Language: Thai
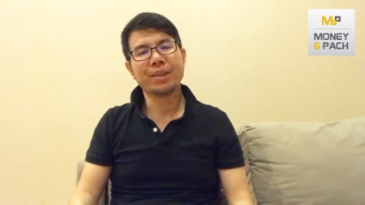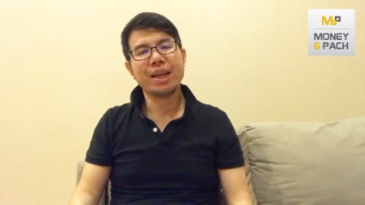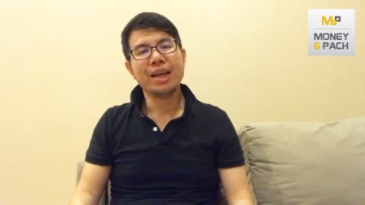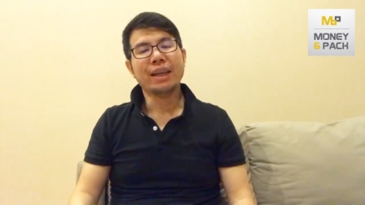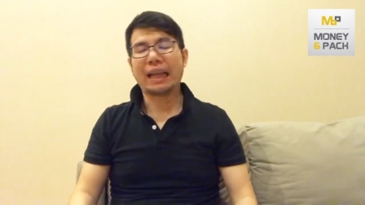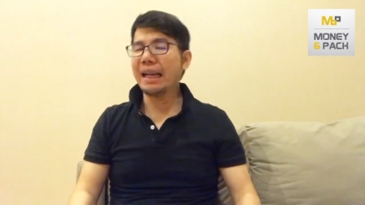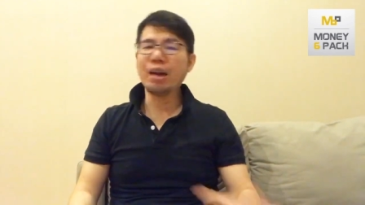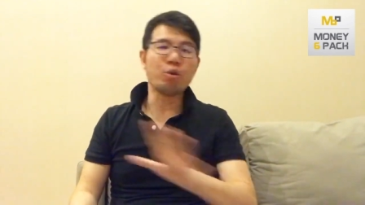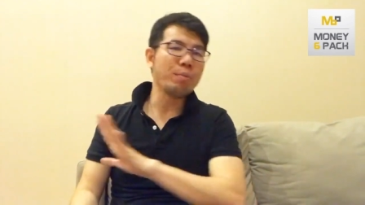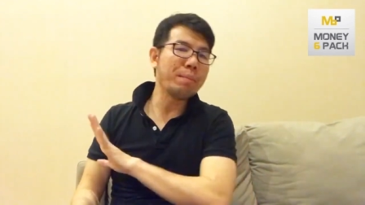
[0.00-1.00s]
แต่ถ้าเกิด
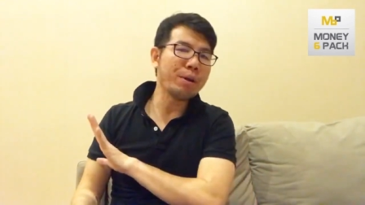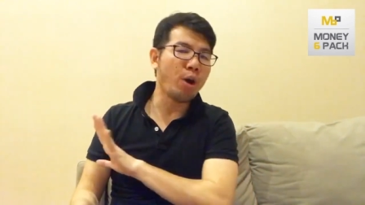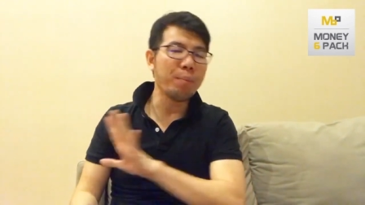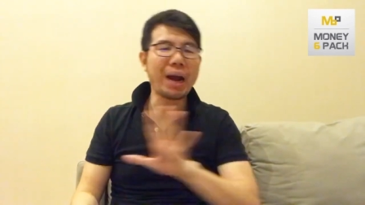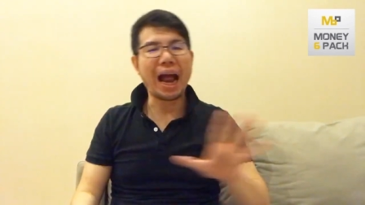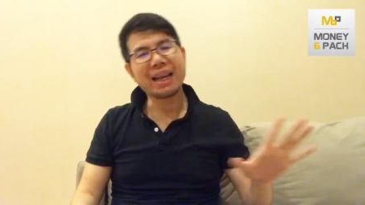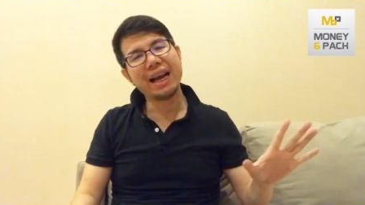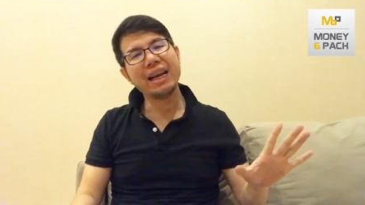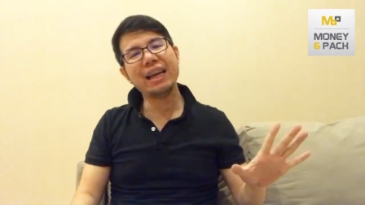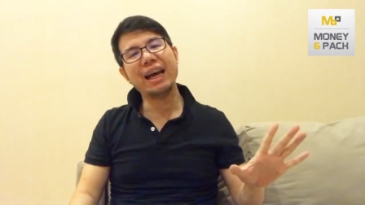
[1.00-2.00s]
คุณไม่มีงบการเงิน
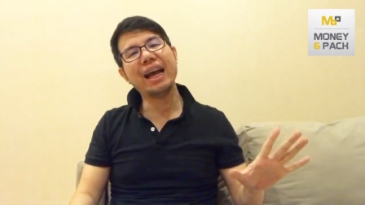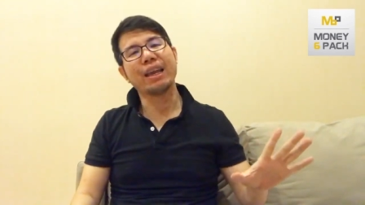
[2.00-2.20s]
เลย